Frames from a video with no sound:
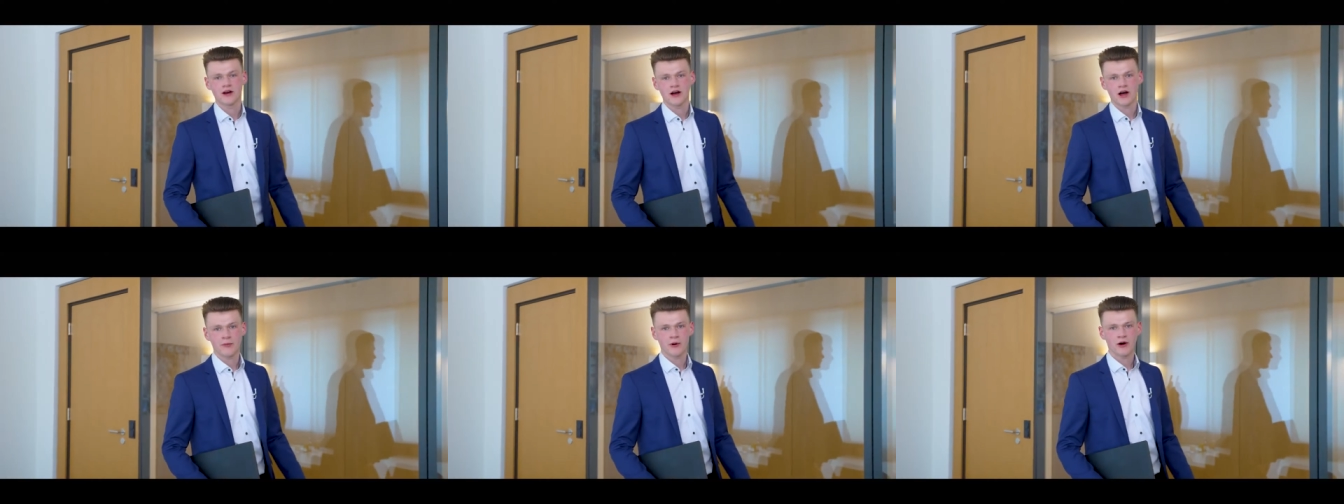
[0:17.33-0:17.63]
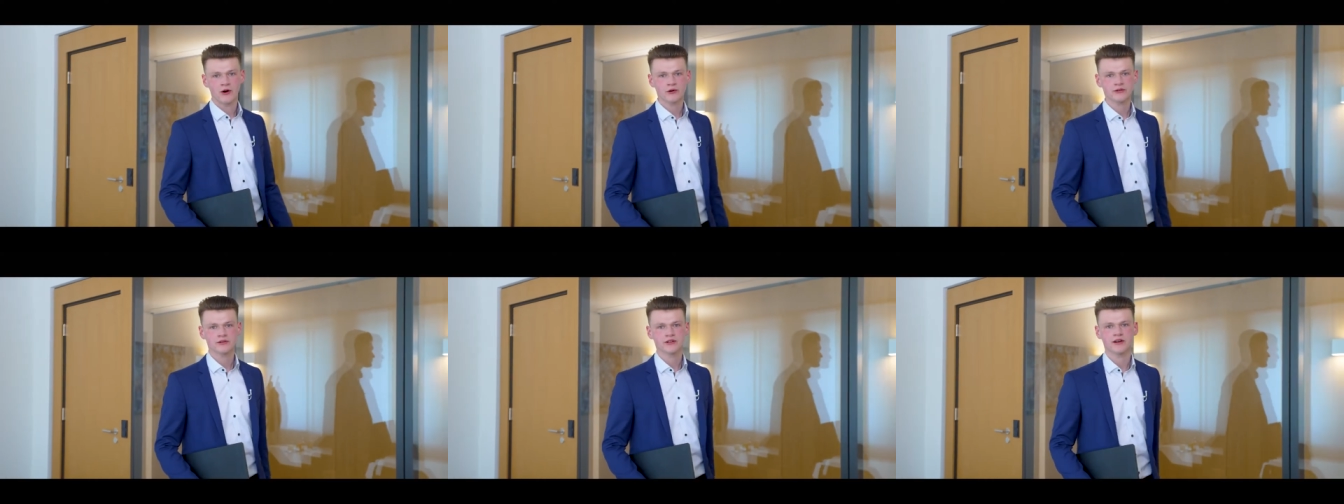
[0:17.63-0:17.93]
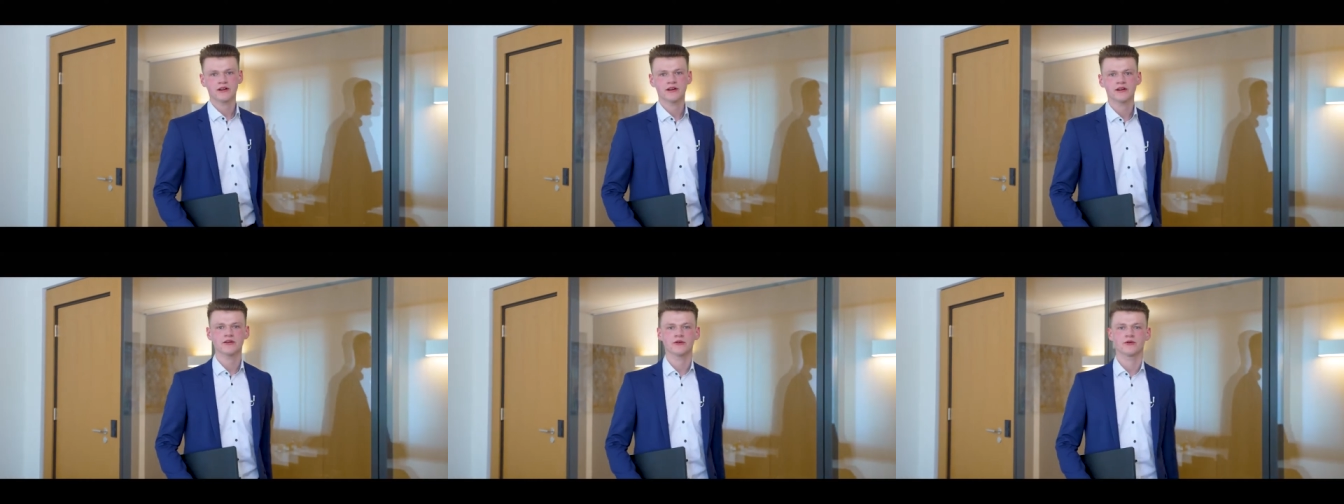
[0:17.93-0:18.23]
Aber auch
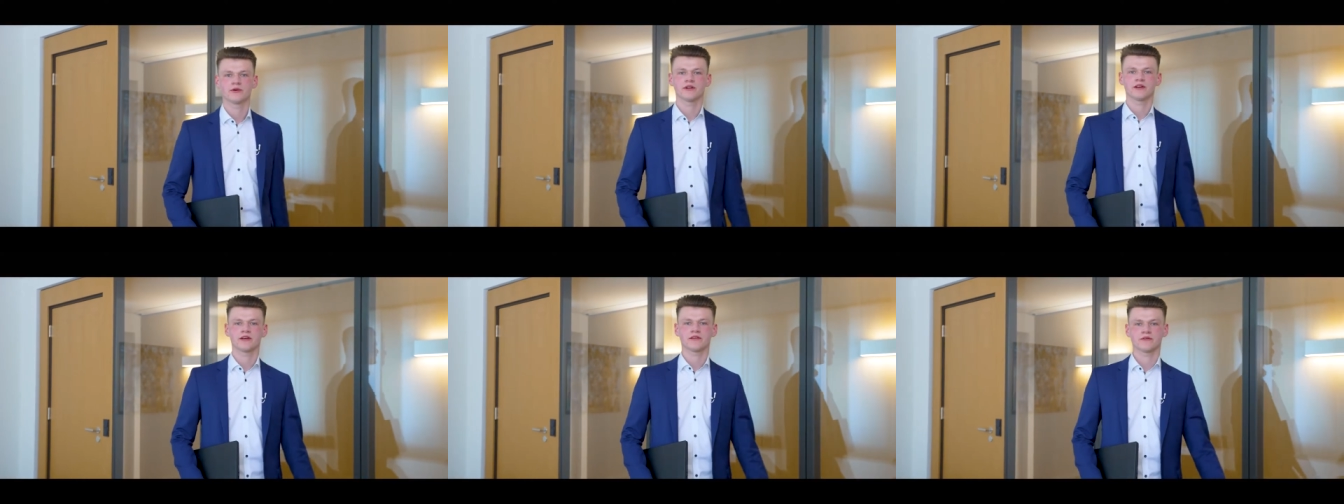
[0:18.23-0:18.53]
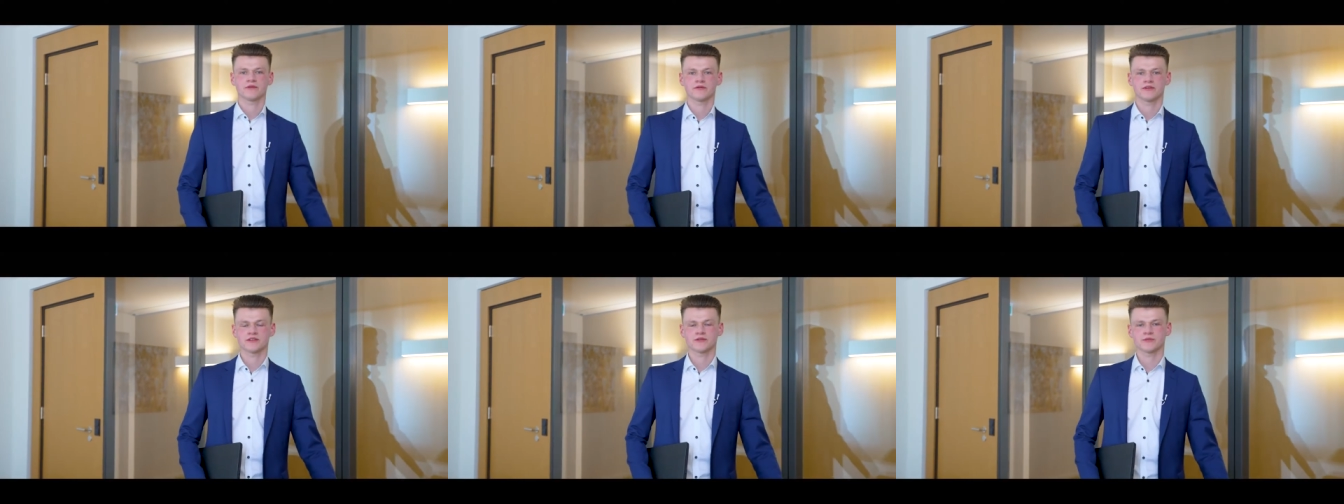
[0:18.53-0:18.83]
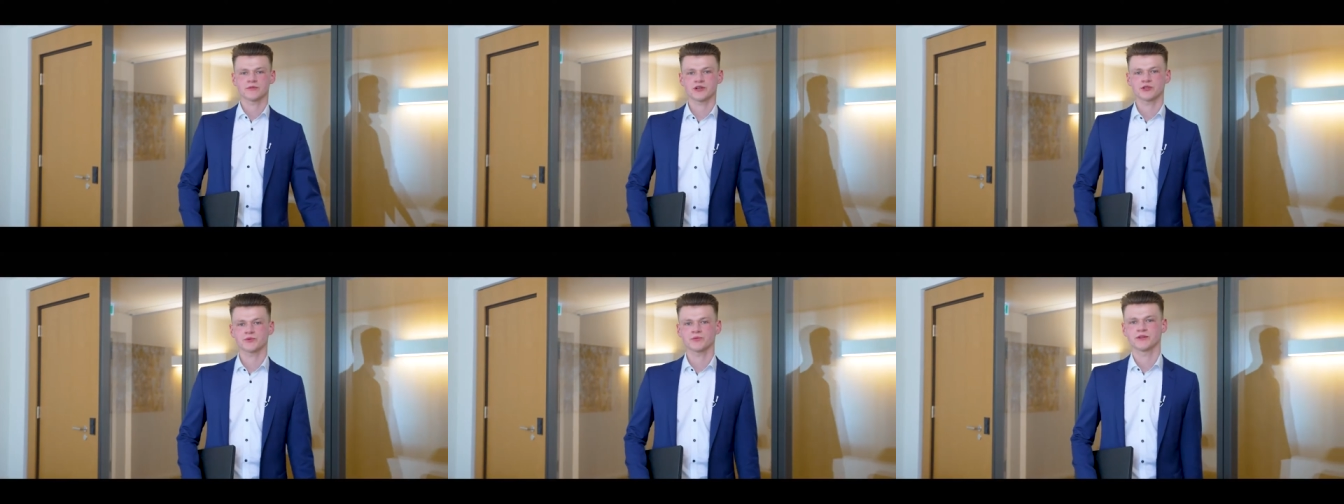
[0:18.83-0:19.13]
die anderen Kollegen, wie
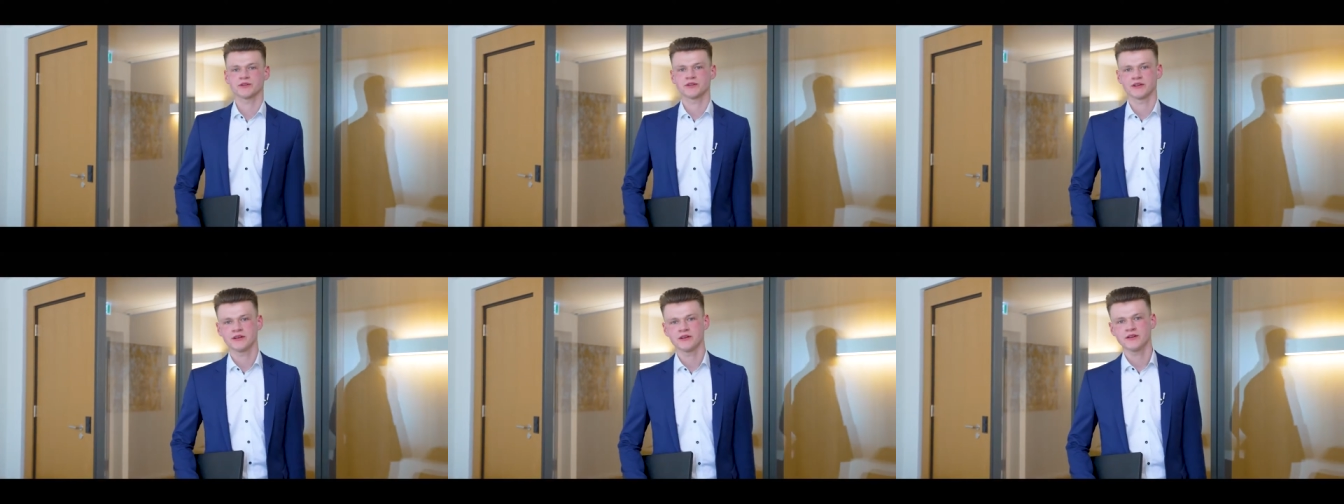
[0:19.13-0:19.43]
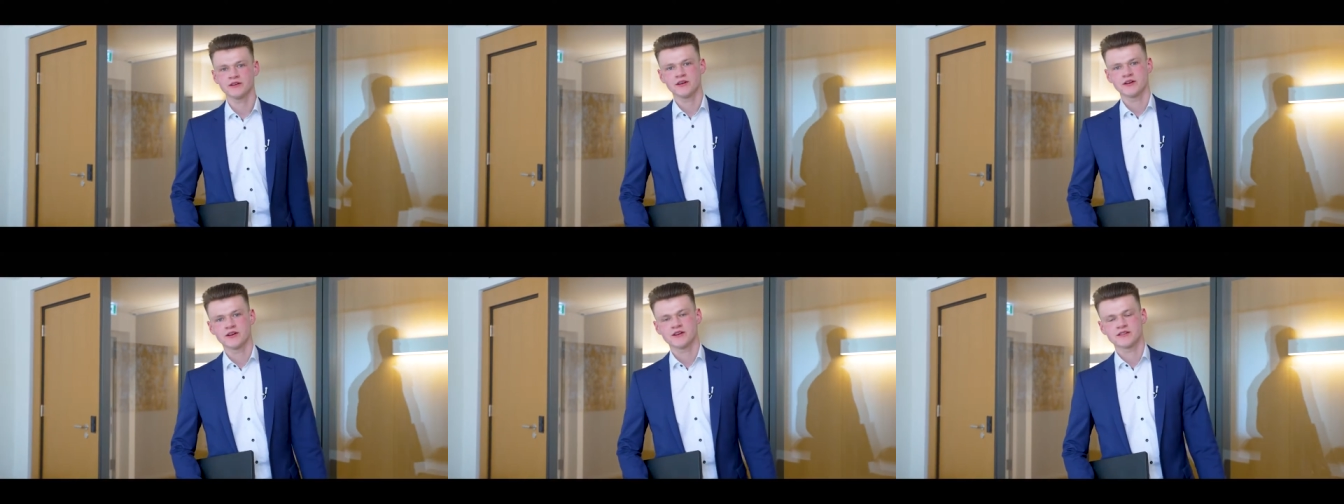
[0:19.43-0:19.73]
zum Beispiel Till,